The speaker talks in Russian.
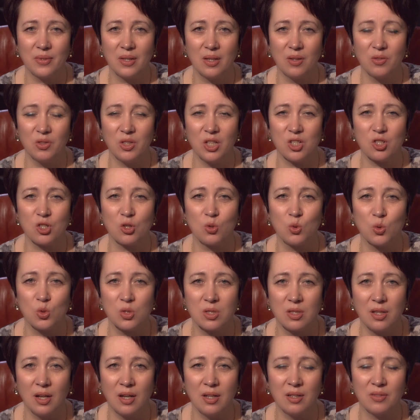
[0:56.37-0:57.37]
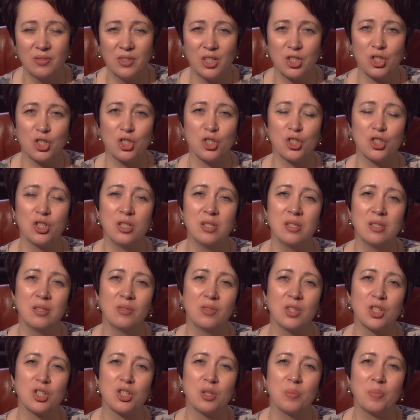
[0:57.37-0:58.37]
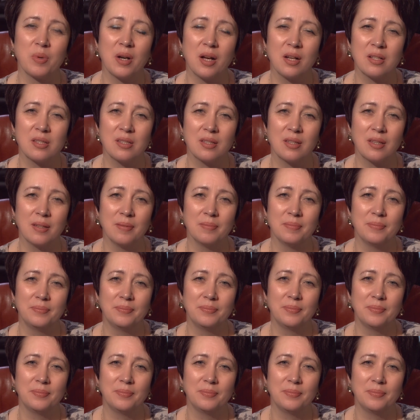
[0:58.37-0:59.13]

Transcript: в наших устах, в нашей жизни, в нашей практике.